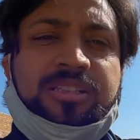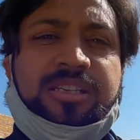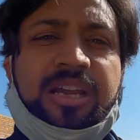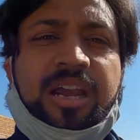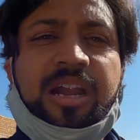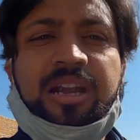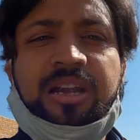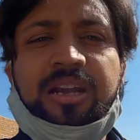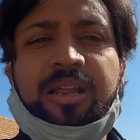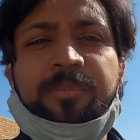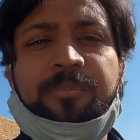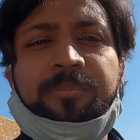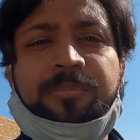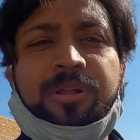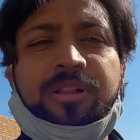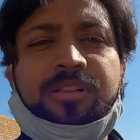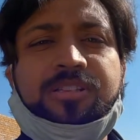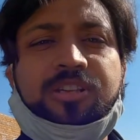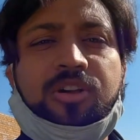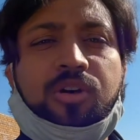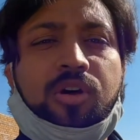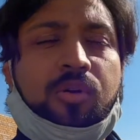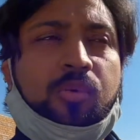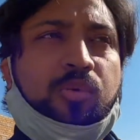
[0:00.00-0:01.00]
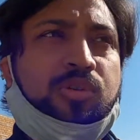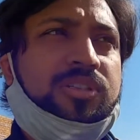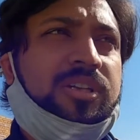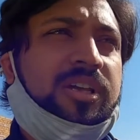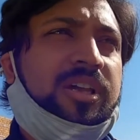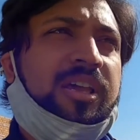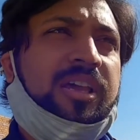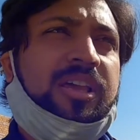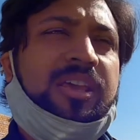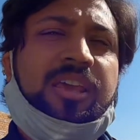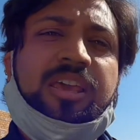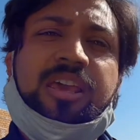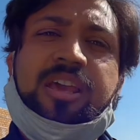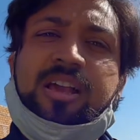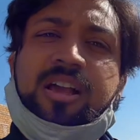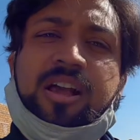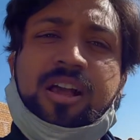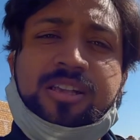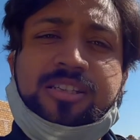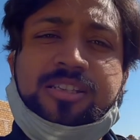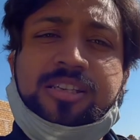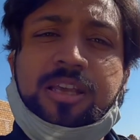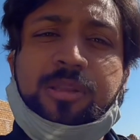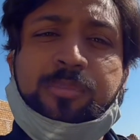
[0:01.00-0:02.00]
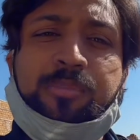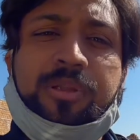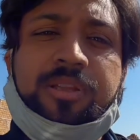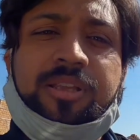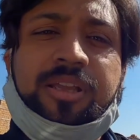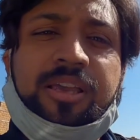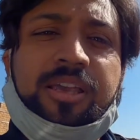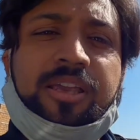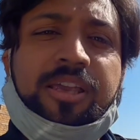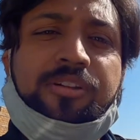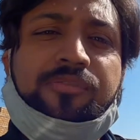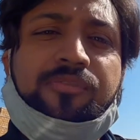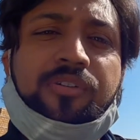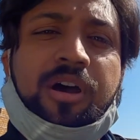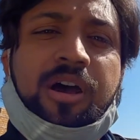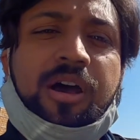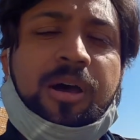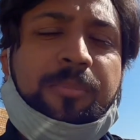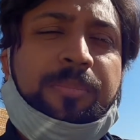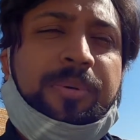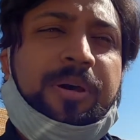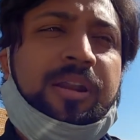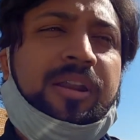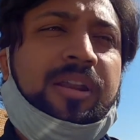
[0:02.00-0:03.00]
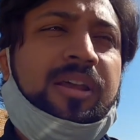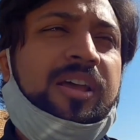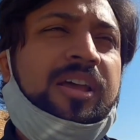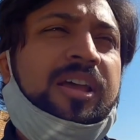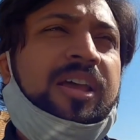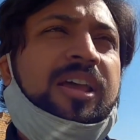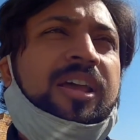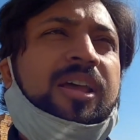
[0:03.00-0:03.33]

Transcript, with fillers: जैन टेम्पल्स हैं और उस जगह की एक खासियत बताई कि वहाँ पर